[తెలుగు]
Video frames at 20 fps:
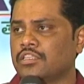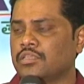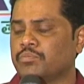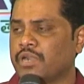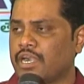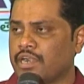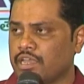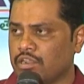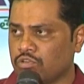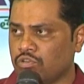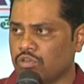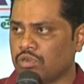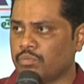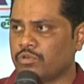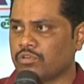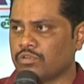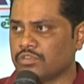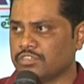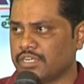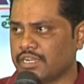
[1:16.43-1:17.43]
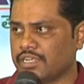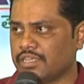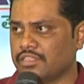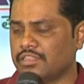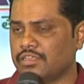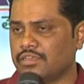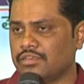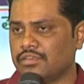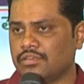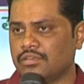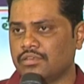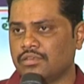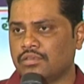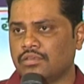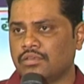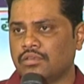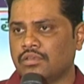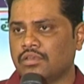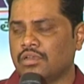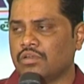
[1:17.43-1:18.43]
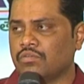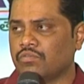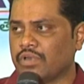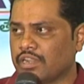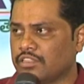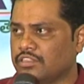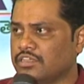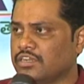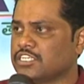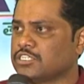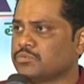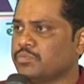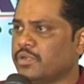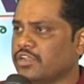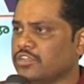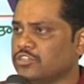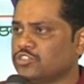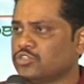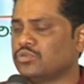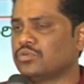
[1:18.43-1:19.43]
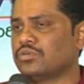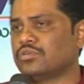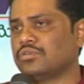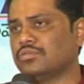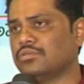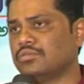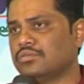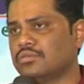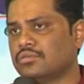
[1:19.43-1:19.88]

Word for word: ఈ ప్రాణాలు కోల్పోవడం జరిగింది వారిద్దరిని స్మరించుకుంటూ